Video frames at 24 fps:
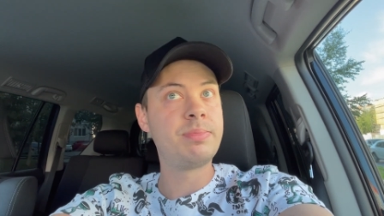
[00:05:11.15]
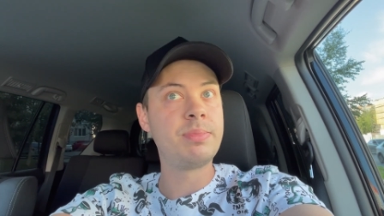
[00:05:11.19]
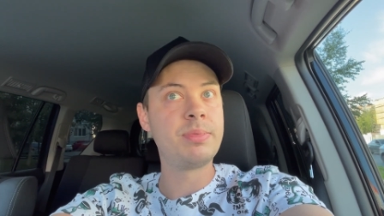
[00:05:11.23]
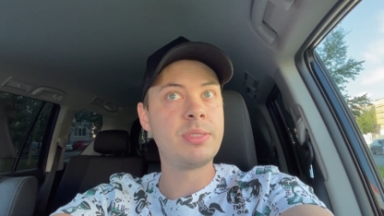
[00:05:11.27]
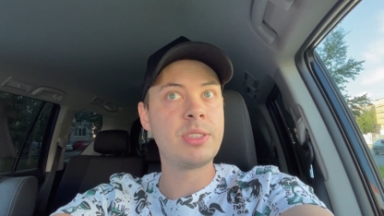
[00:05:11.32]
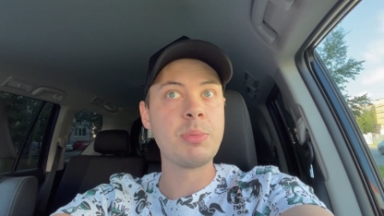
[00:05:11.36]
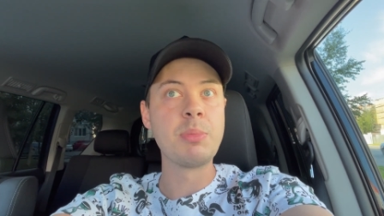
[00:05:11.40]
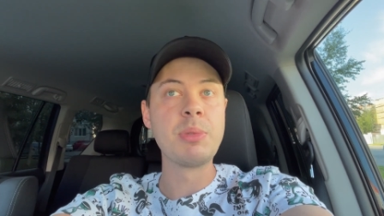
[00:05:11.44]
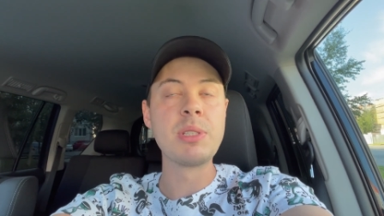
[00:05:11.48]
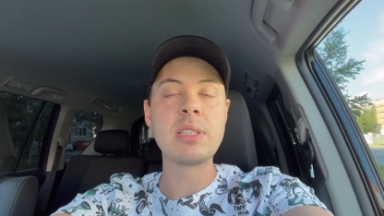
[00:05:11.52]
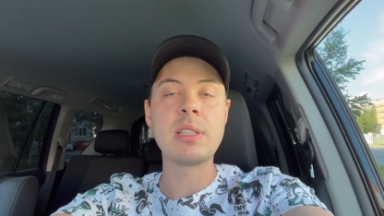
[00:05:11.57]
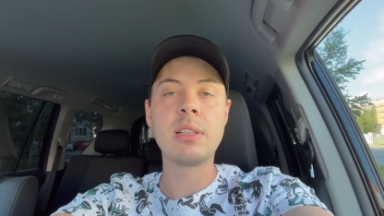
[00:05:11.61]

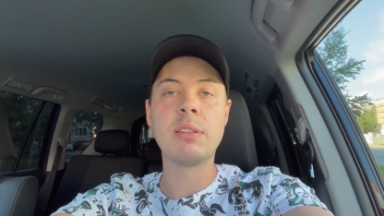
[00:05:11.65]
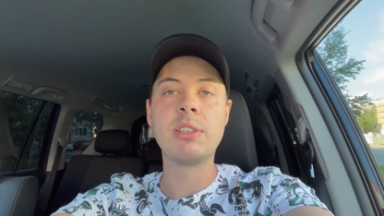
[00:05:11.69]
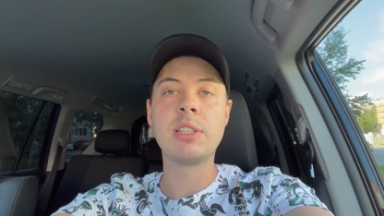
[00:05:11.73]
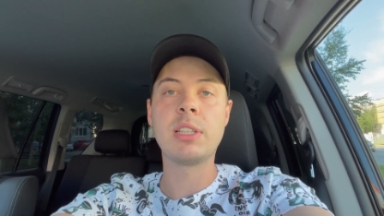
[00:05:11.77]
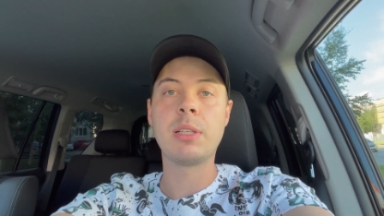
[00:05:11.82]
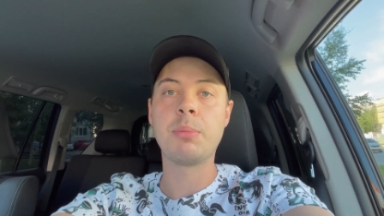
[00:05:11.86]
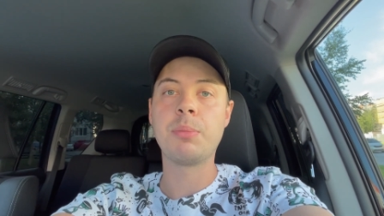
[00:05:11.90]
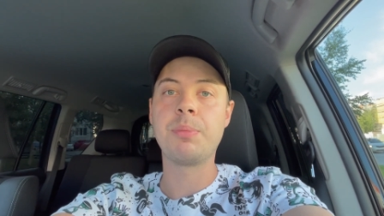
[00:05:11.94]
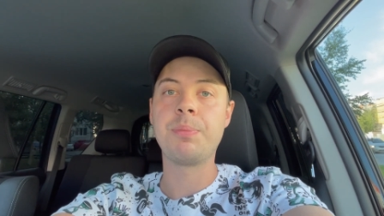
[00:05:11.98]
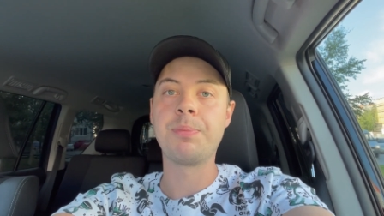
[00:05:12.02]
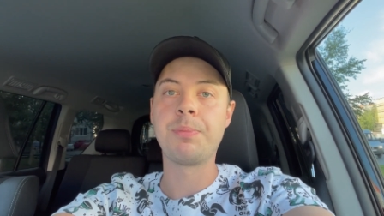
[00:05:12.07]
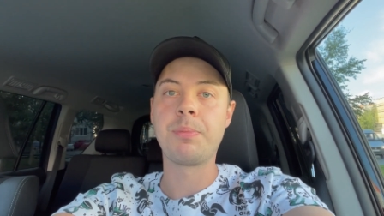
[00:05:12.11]
смысла в
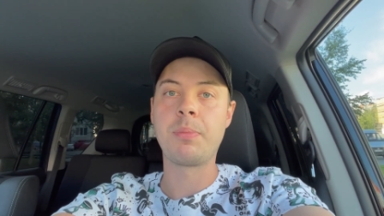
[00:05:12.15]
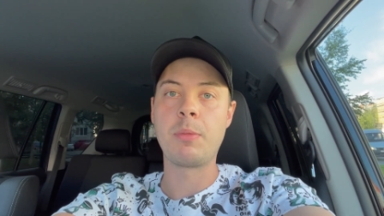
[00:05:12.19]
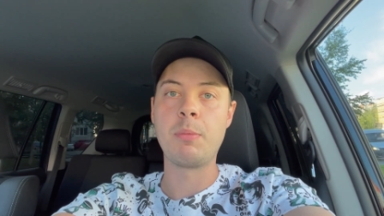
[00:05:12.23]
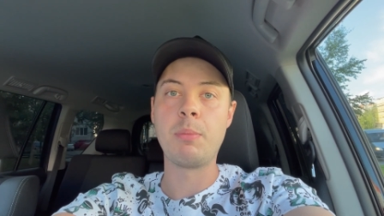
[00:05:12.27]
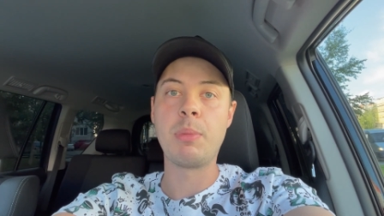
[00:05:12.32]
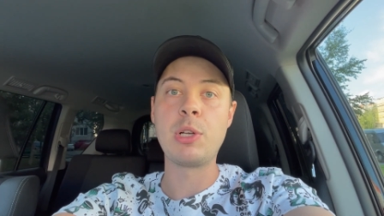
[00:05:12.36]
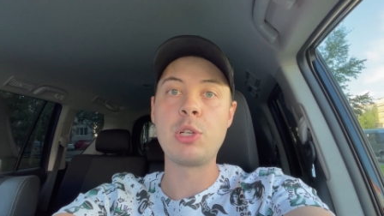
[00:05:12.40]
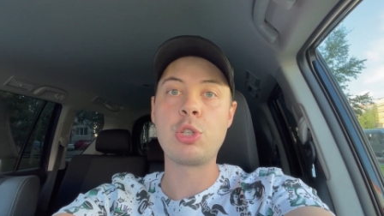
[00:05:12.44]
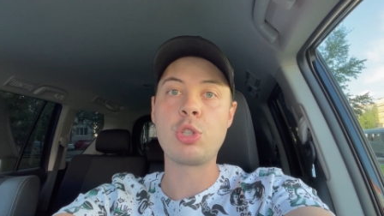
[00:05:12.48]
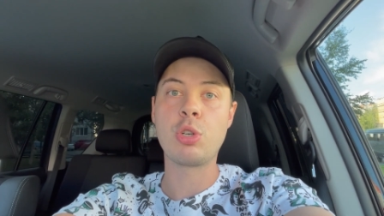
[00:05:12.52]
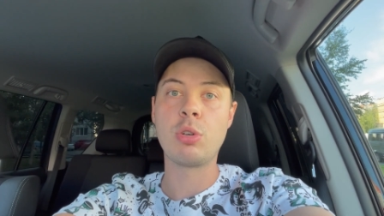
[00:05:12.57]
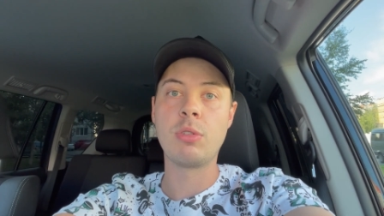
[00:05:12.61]
этом
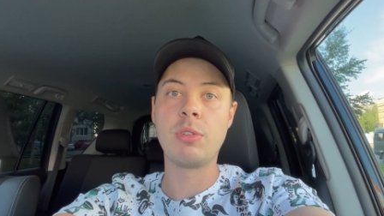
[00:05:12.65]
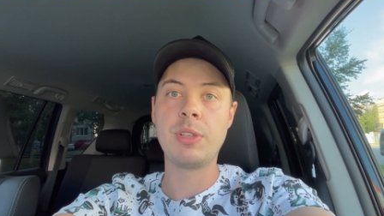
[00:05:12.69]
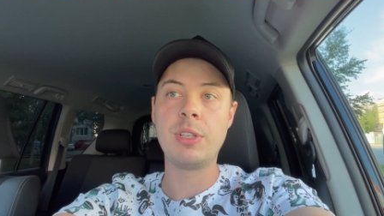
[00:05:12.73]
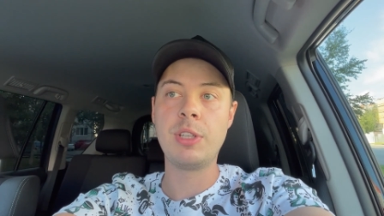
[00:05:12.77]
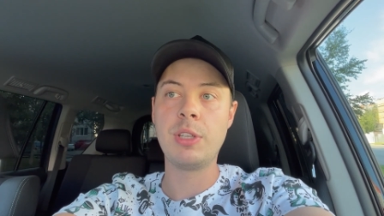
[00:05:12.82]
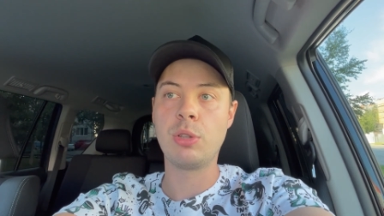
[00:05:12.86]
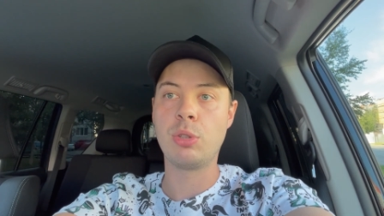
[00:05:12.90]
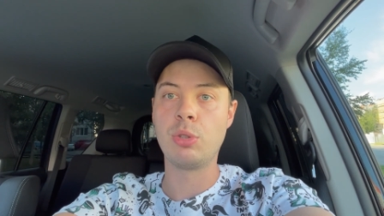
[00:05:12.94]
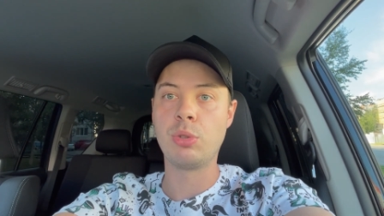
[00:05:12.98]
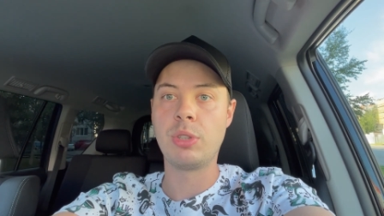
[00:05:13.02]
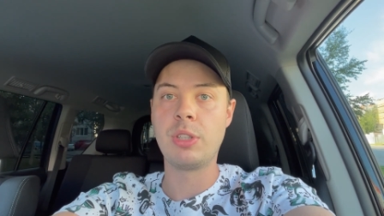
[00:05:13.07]
большого нету.